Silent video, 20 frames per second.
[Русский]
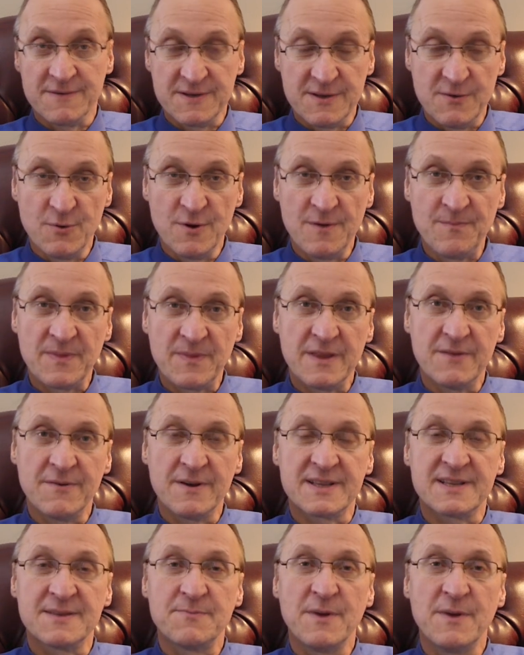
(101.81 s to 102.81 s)
Всего
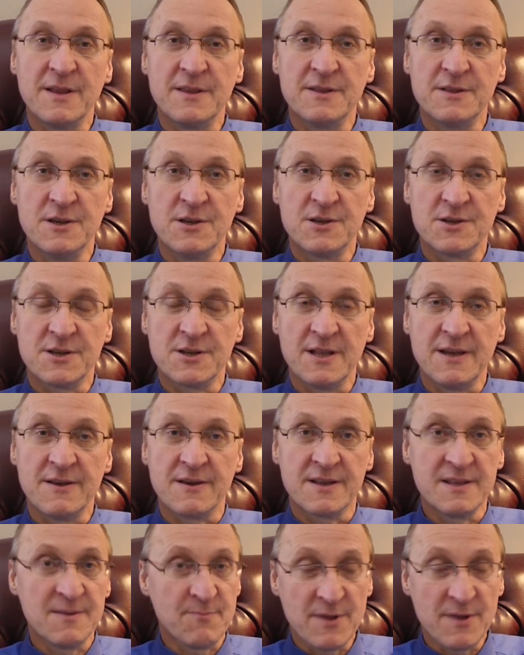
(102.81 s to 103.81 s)
25 тысяч
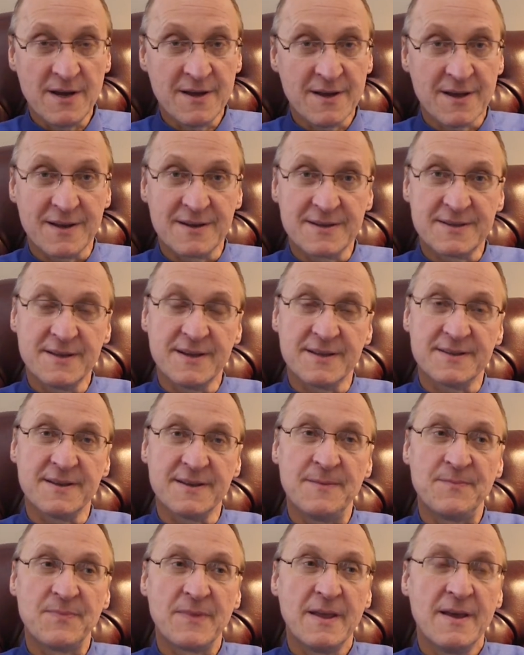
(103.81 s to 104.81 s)
человек. Неплохая,
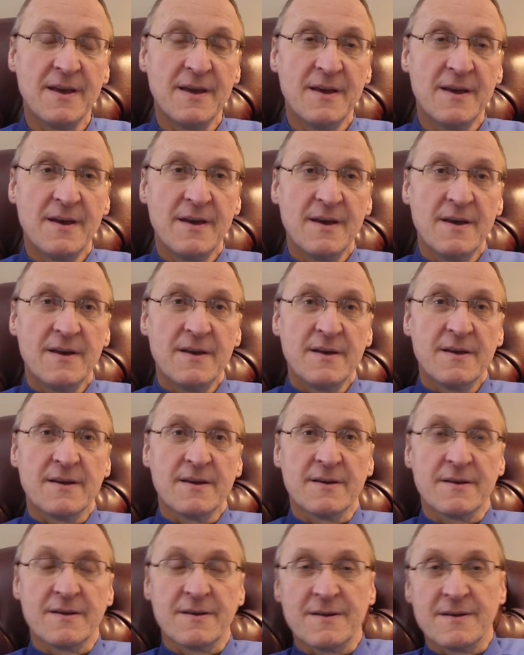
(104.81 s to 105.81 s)
кстати,
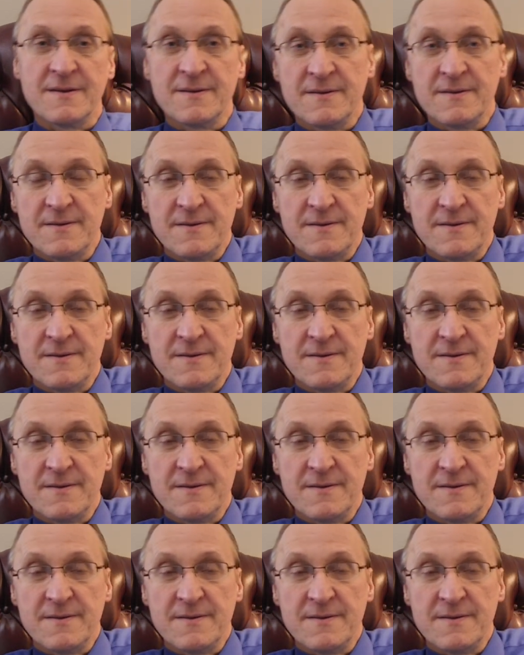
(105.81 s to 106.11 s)
э,